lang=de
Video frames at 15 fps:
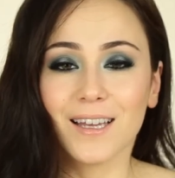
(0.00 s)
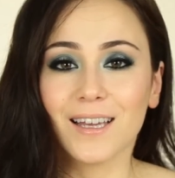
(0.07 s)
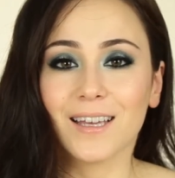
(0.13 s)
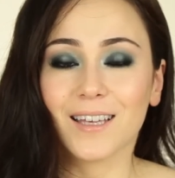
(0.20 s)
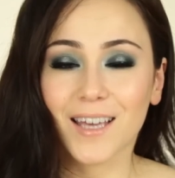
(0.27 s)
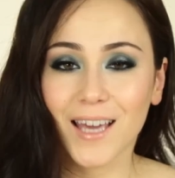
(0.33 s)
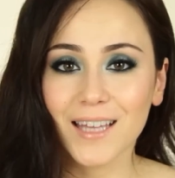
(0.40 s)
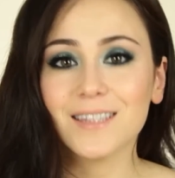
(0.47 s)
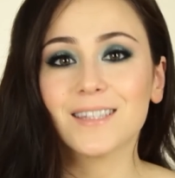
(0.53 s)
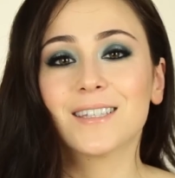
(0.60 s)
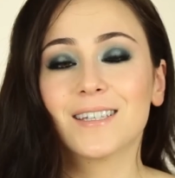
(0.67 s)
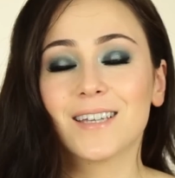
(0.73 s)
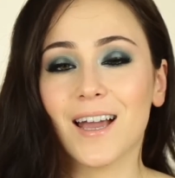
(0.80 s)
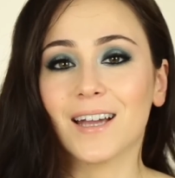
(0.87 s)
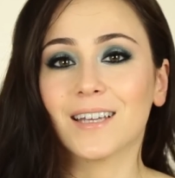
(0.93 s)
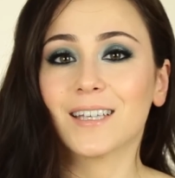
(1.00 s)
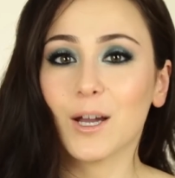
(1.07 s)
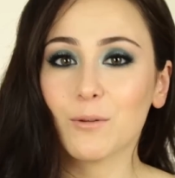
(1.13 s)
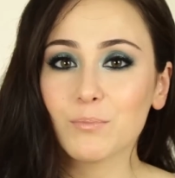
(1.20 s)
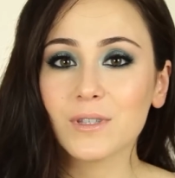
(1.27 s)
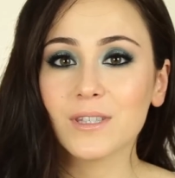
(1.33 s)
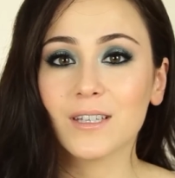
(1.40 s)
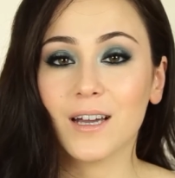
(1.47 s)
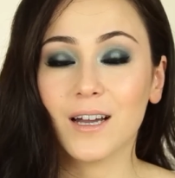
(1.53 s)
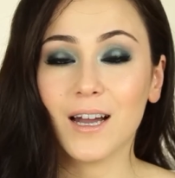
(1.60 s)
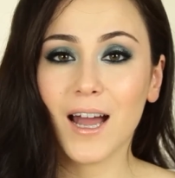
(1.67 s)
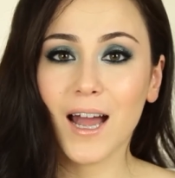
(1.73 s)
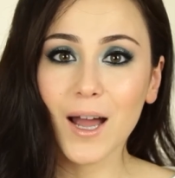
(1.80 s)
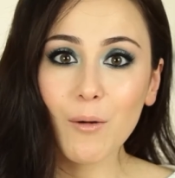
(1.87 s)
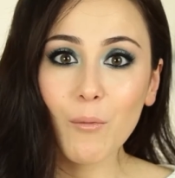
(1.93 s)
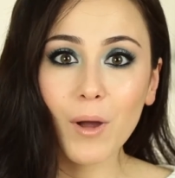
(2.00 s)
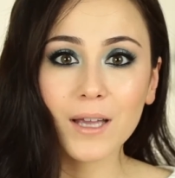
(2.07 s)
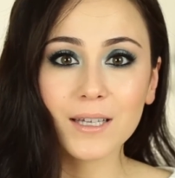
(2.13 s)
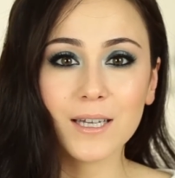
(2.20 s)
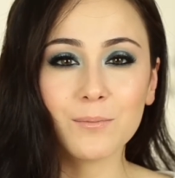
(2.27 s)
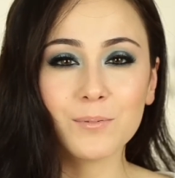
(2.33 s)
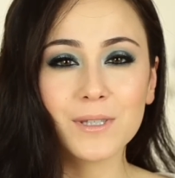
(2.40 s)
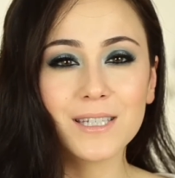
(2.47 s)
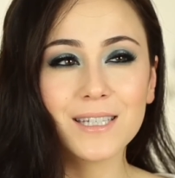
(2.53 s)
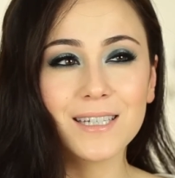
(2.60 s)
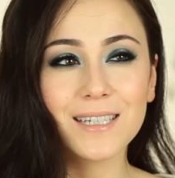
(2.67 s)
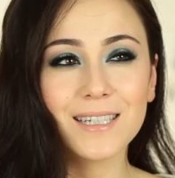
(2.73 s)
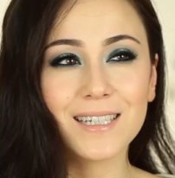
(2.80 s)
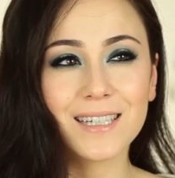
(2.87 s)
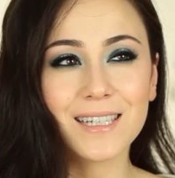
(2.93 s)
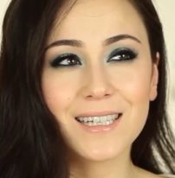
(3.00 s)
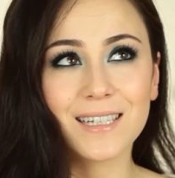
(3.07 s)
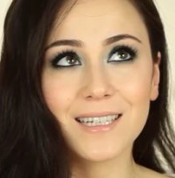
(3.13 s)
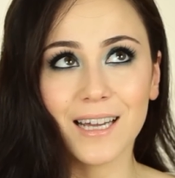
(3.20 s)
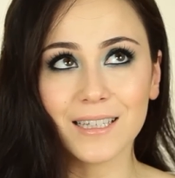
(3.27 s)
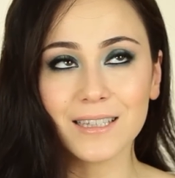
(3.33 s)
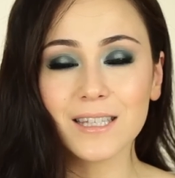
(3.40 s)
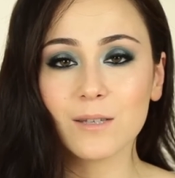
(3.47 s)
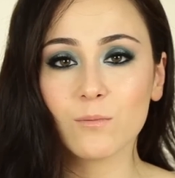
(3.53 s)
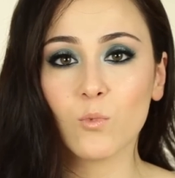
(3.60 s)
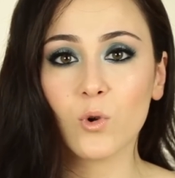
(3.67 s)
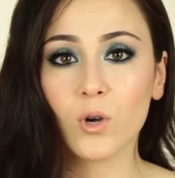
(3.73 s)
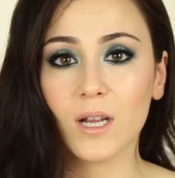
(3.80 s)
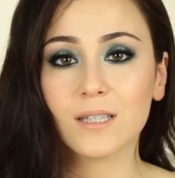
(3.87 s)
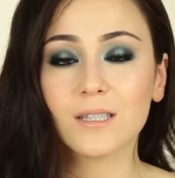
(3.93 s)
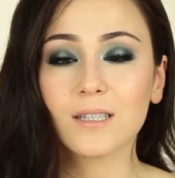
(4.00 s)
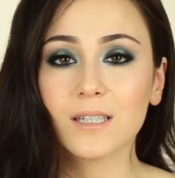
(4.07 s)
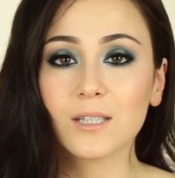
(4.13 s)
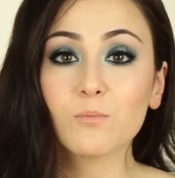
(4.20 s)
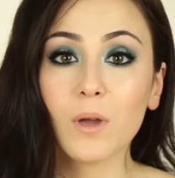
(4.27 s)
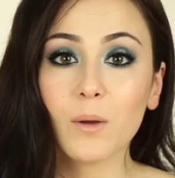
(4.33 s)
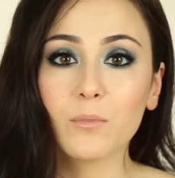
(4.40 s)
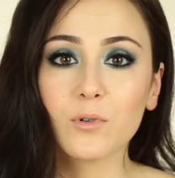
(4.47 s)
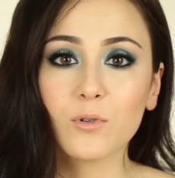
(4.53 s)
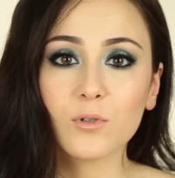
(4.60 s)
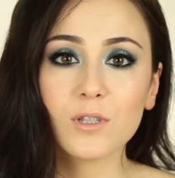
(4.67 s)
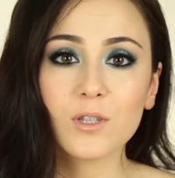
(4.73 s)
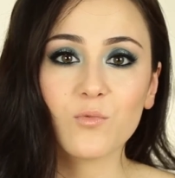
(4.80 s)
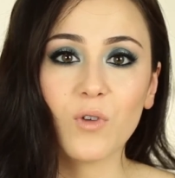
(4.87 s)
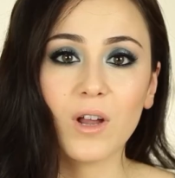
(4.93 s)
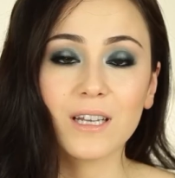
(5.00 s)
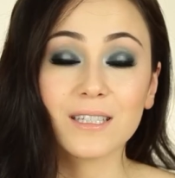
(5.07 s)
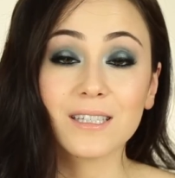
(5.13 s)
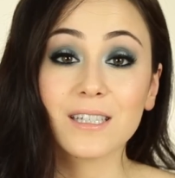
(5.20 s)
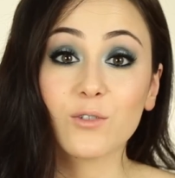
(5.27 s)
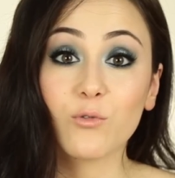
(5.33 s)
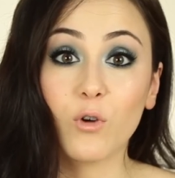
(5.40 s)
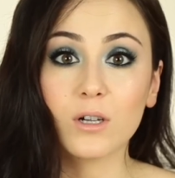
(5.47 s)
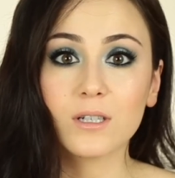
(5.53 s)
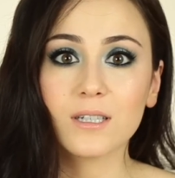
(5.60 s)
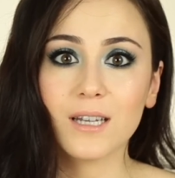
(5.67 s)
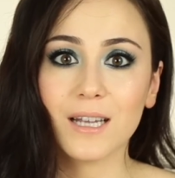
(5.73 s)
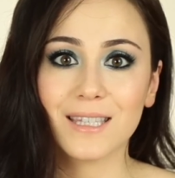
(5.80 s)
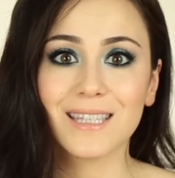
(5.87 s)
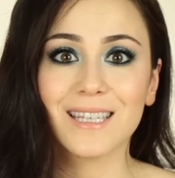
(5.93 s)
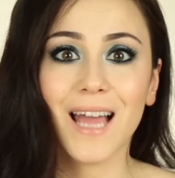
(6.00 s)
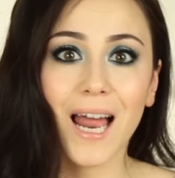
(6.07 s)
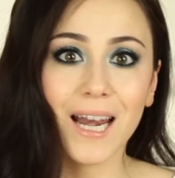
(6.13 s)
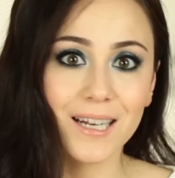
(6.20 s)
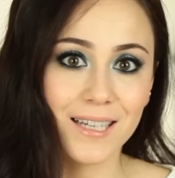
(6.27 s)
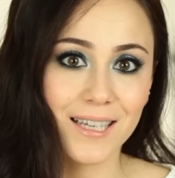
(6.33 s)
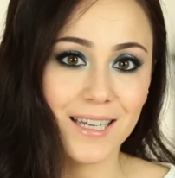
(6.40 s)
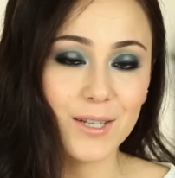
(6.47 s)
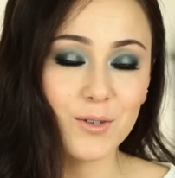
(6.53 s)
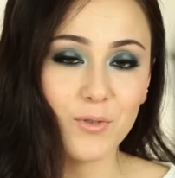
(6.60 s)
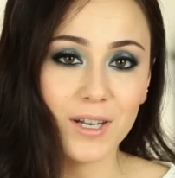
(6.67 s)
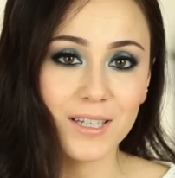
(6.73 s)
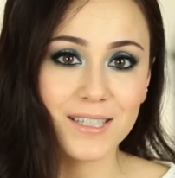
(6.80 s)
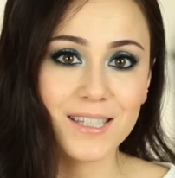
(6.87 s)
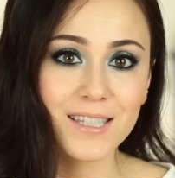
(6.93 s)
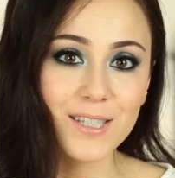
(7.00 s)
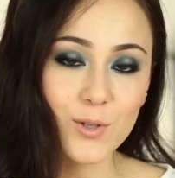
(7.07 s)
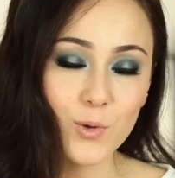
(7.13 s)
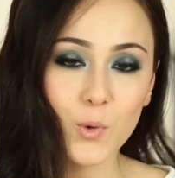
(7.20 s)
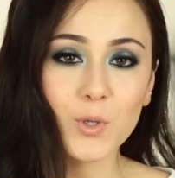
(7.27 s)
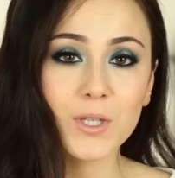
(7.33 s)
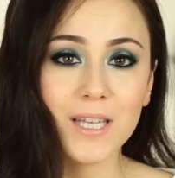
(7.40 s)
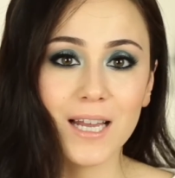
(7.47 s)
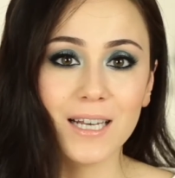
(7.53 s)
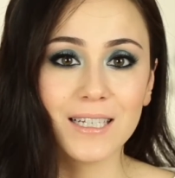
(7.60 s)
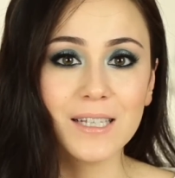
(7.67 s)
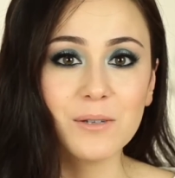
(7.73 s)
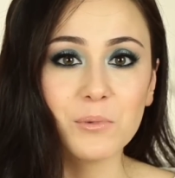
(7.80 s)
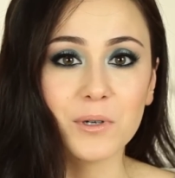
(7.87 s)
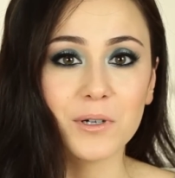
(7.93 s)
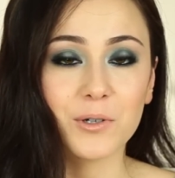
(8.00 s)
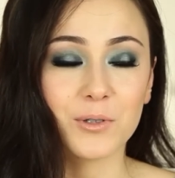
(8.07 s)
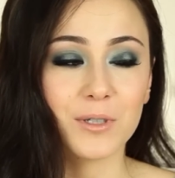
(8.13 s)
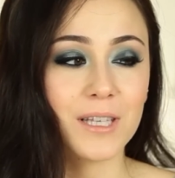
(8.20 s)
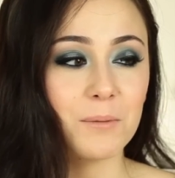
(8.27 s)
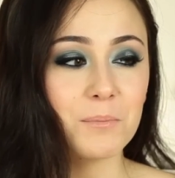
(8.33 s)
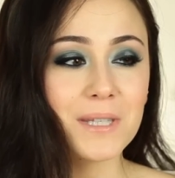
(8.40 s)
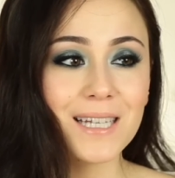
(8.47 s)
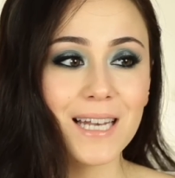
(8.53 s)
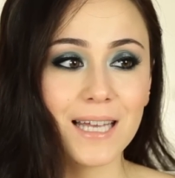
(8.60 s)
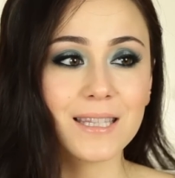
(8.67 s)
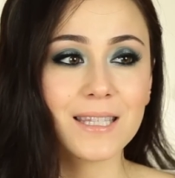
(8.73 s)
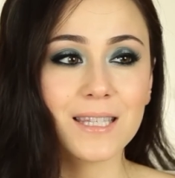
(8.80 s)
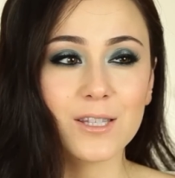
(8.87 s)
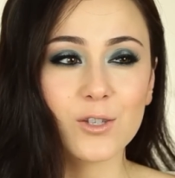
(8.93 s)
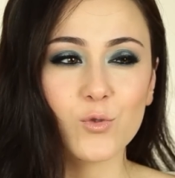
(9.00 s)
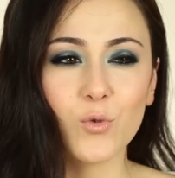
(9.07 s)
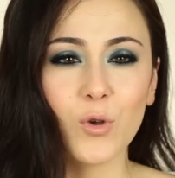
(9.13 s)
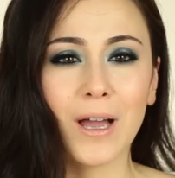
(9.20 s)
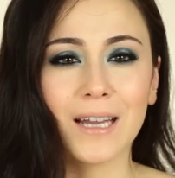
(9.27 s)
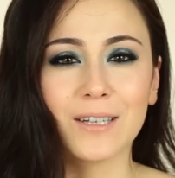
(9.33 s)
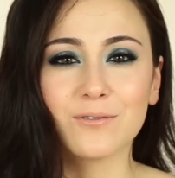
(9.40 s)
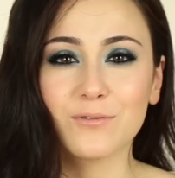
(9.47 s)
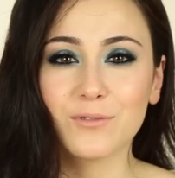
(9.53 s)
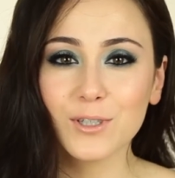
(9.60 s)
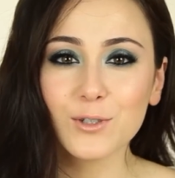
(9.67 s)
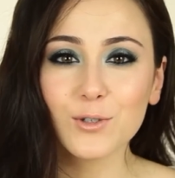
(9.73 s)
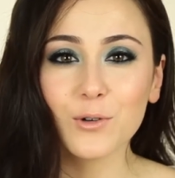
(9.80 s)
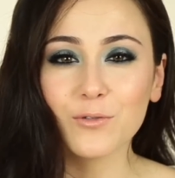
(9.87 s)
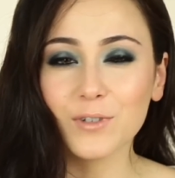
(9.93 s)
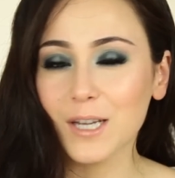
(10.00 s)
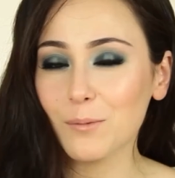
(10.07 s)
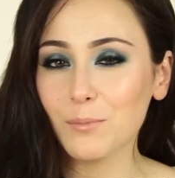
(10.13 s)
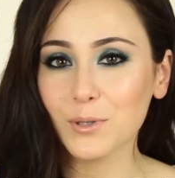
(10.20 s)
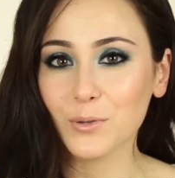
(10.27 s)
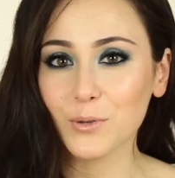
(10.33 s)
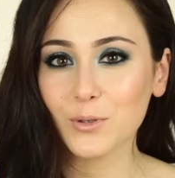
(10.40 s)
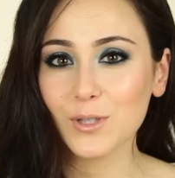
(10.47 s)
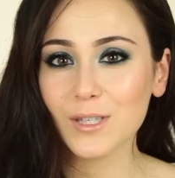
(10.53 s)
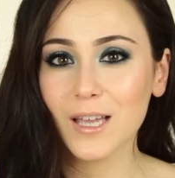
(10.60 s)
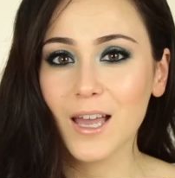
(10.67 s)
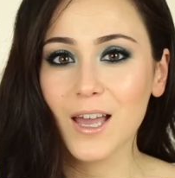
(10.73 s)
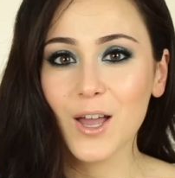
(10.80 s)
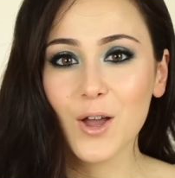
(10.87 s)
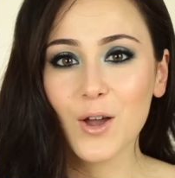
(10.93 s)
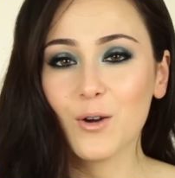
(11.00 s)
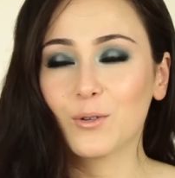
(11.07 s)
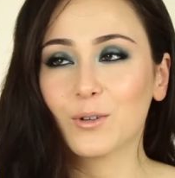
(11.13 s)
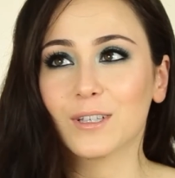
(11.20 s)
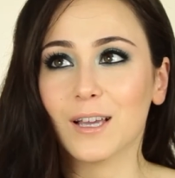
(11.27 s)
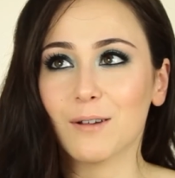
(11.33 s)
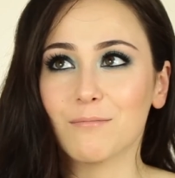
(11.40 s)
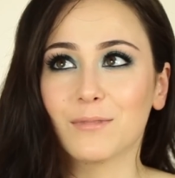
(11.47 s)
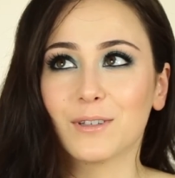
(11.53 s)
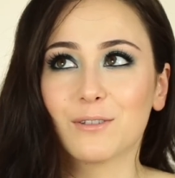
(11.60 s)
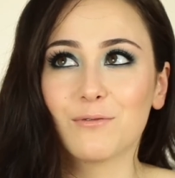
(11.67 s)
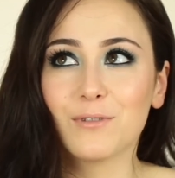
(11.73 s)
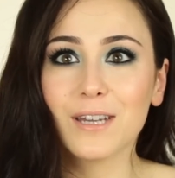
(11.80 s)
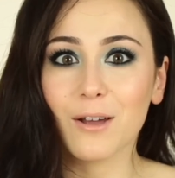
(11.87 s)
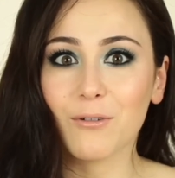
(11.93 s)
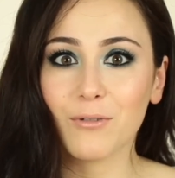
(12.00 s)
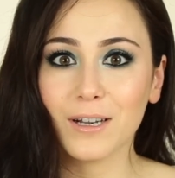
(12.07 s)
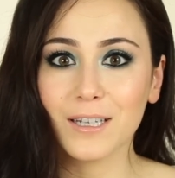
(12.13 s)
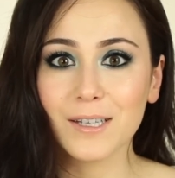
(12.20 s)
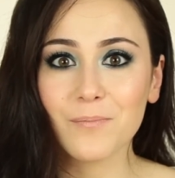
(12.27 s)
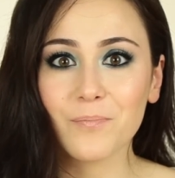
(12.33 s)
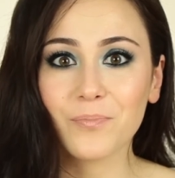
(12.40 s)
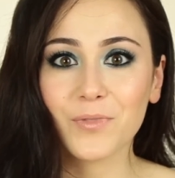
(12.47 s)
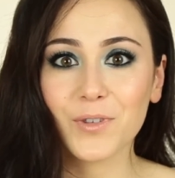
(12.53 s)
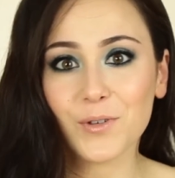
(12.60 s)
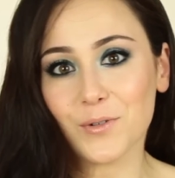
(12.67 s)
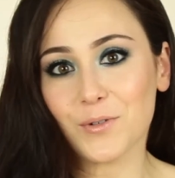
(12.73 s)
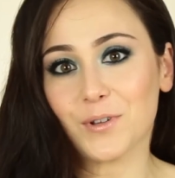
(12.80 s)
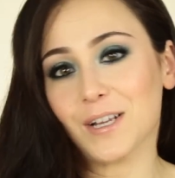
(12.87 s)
Ich kenne sie ja, ich habe sie ja, aber ich habe sie die ganzen Monate nicht mehr benutzt, weil ich nicht wollte, dass sie alle geht, weil ich sie so sehr liebe. Und ich habe sie letztens für ein Video wieder benutzt und ich habe mich wieder verliebt.